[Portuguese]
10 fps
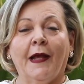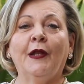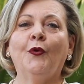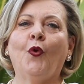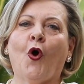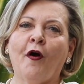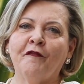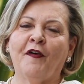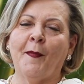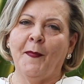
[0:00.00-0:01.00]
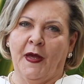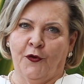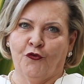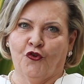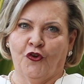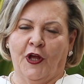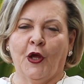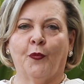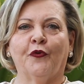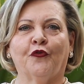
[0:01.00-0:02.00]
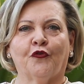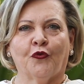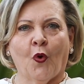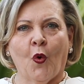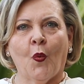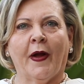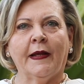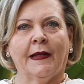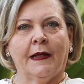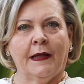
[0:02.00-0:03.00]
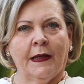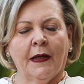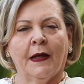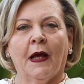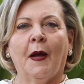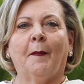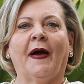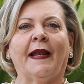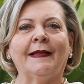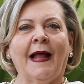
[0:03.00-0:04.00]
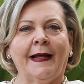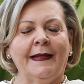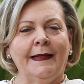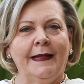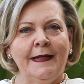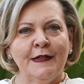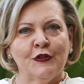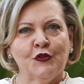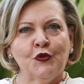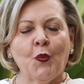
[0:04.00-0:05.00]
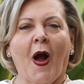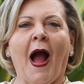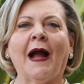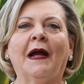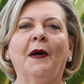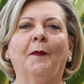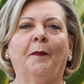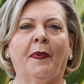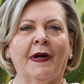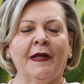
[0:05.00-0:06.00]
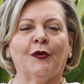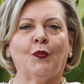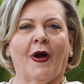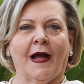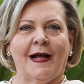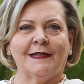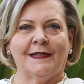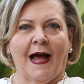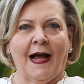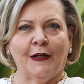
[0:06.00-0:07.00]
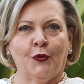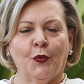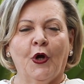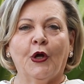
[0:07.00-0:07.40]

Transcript: E novamente eu estou aqui para dar início à campanha do agasalho